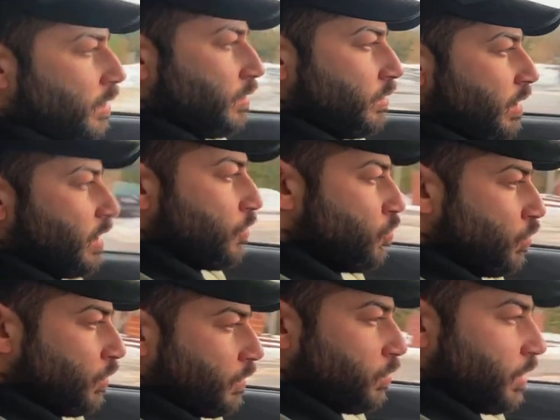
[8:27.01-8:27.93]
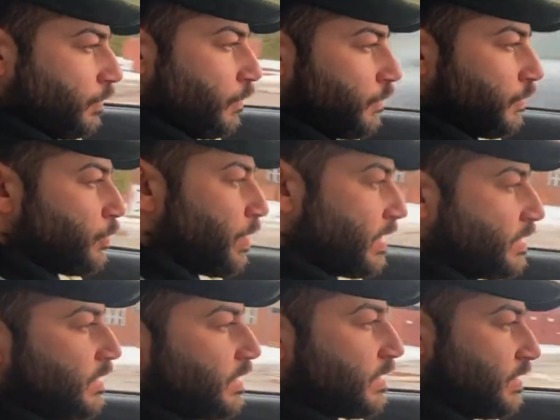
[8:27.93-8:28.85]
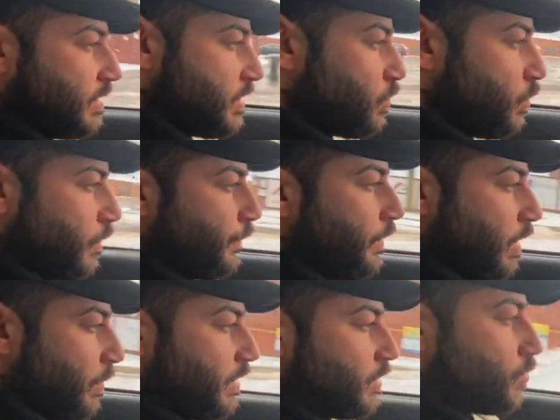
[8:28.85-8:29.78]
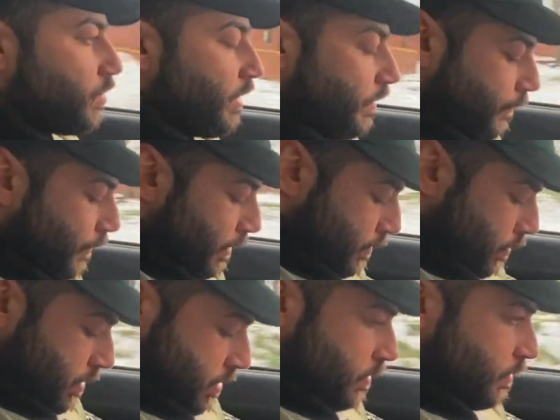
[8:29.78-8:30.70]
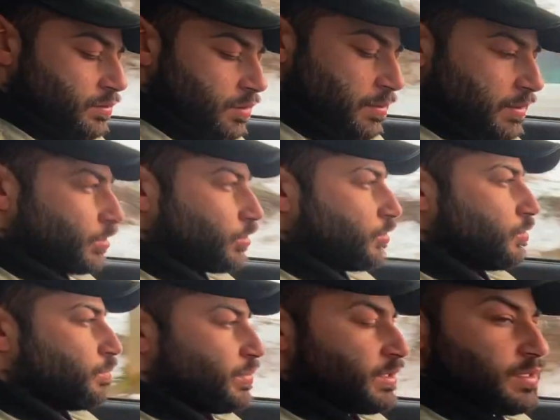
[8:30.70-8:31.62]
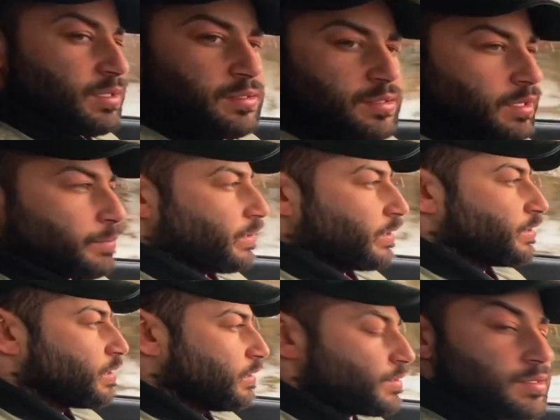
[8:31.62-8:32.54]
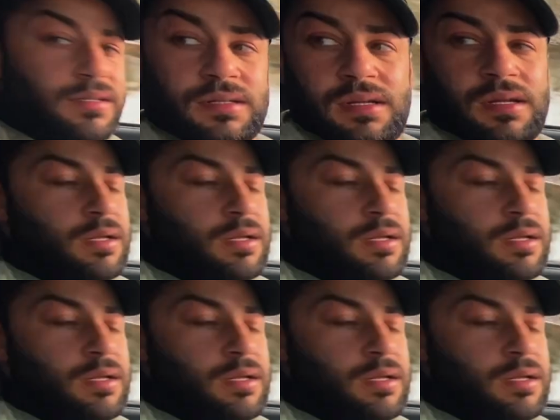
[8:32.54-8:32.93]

Naja gut, 150 PS sind jetzt nicht so viel, aber in so einem kleinen Fahrzeug. Aber schon so ein bisschen klapperig alles, ne?